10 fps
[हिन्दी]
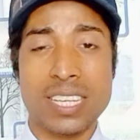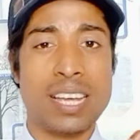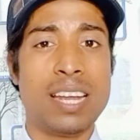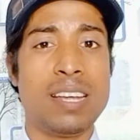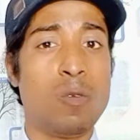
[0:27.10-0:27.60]

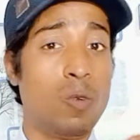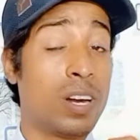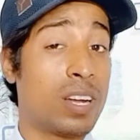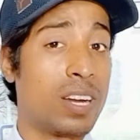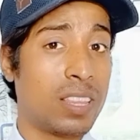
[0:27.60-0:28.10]
लिए वर्क
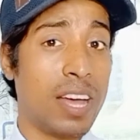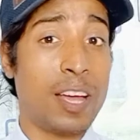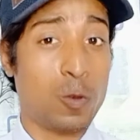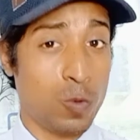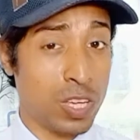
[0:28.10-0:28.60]
करता है
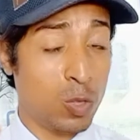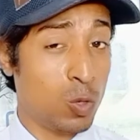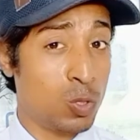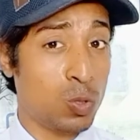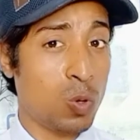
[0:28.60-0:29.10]
क्योंकि
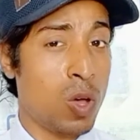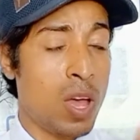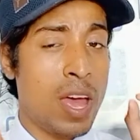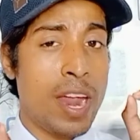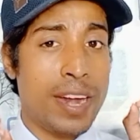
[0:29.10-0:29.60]
दोस्तों
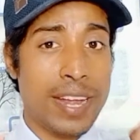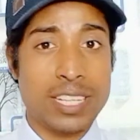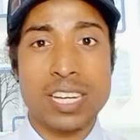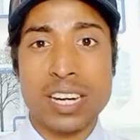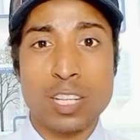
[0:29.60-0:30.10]
नेचर
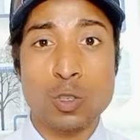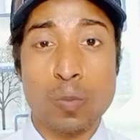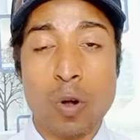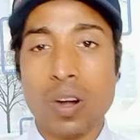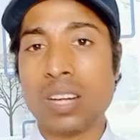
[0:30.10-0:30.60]
ने जो
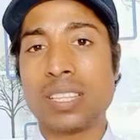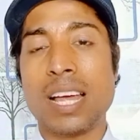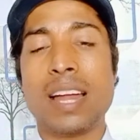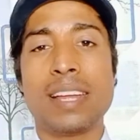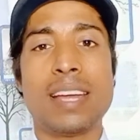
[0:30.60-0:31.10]
प्रोडक्ट तैयार
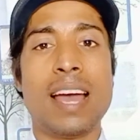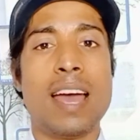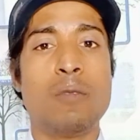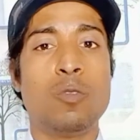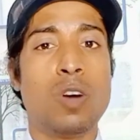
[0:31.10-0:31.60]
किया है
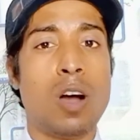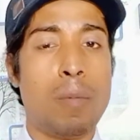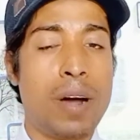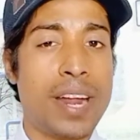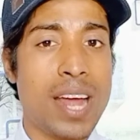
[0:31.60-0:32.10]
वो
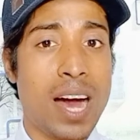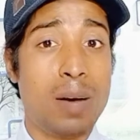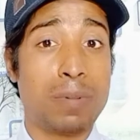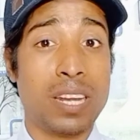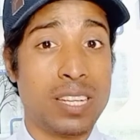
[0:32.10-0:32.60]
हमारे आपके
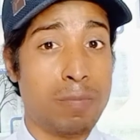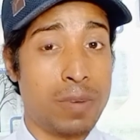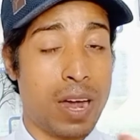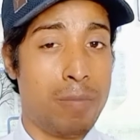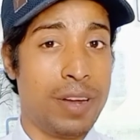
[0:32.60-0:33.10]
लिए
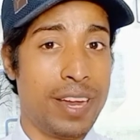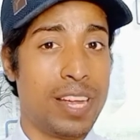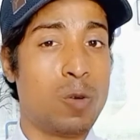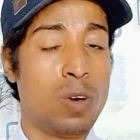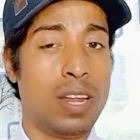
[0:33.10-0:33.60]
बराबर है
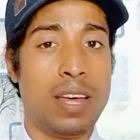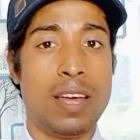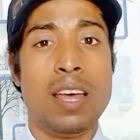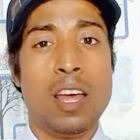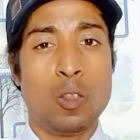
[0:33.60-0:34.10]
इक्वल है
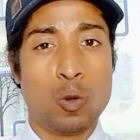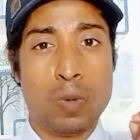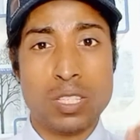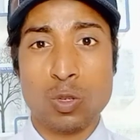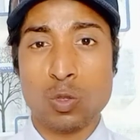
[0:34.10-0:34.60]
तो बस
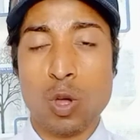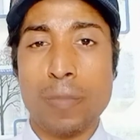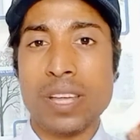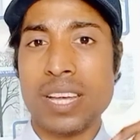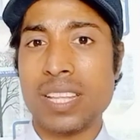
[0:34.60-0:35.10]
दोस्तों हमें
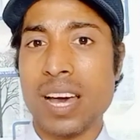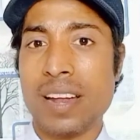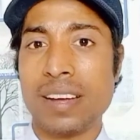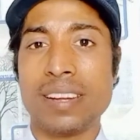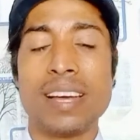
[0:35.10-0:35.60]
ये ध्यान
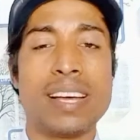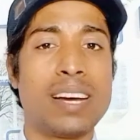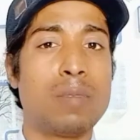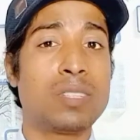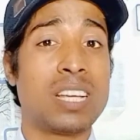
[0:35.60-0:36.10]
रखना है कि अगर हम
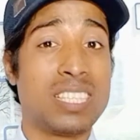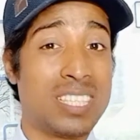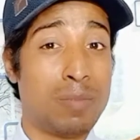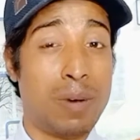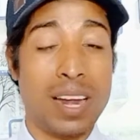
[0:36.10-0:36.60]
इसका
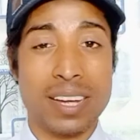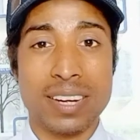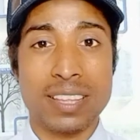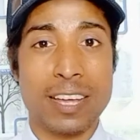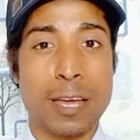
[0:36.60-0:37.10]
इस्तेमाल करते हैं